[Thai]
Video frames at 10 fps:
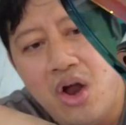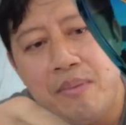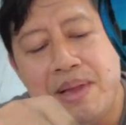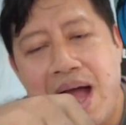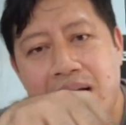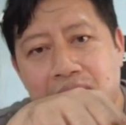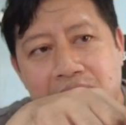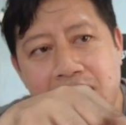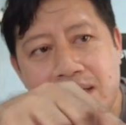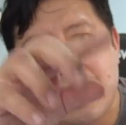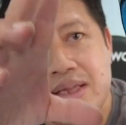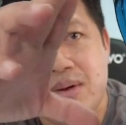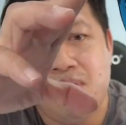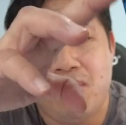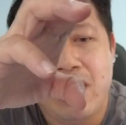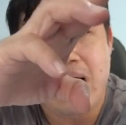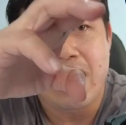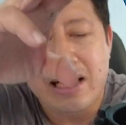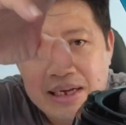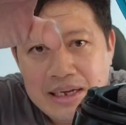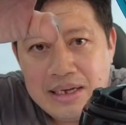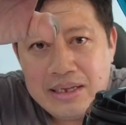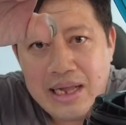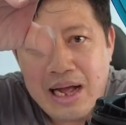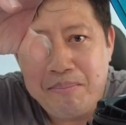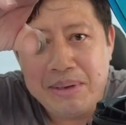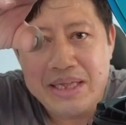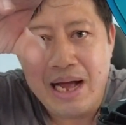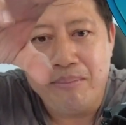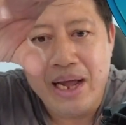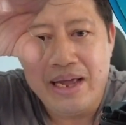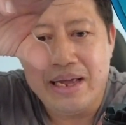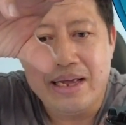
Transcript: รอบหน้าเราเลยเนี่ย ต้องบอกว่านะครับมันทำให้